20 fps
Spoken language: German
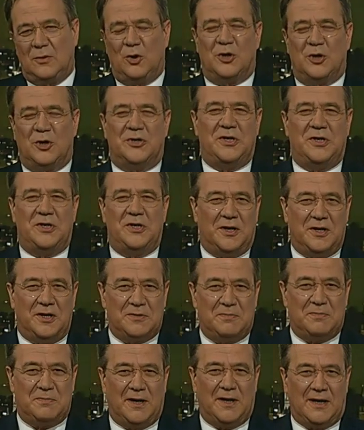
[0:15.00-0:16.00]
Na, sicher
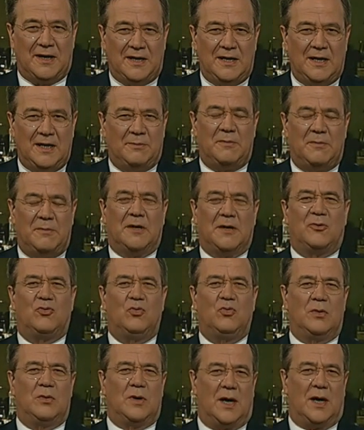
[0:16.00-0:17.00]
ist man nie, aber man
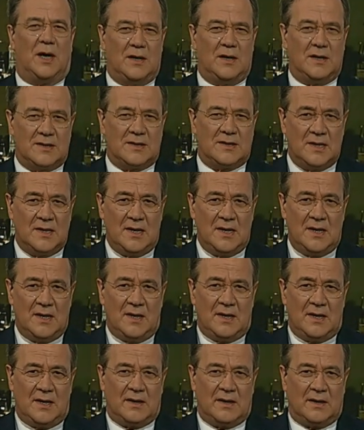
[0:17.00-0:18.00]
tut alles,
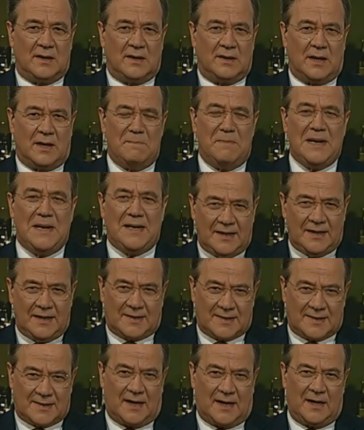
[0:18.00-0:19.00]
äh, damit
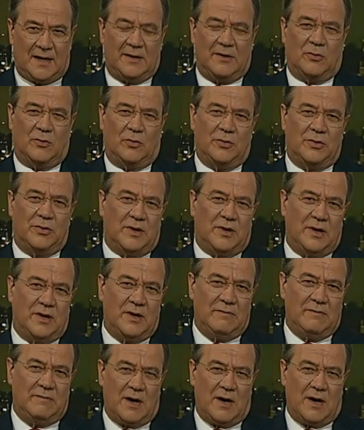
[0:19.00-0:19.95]
die Zahlen runtergehen.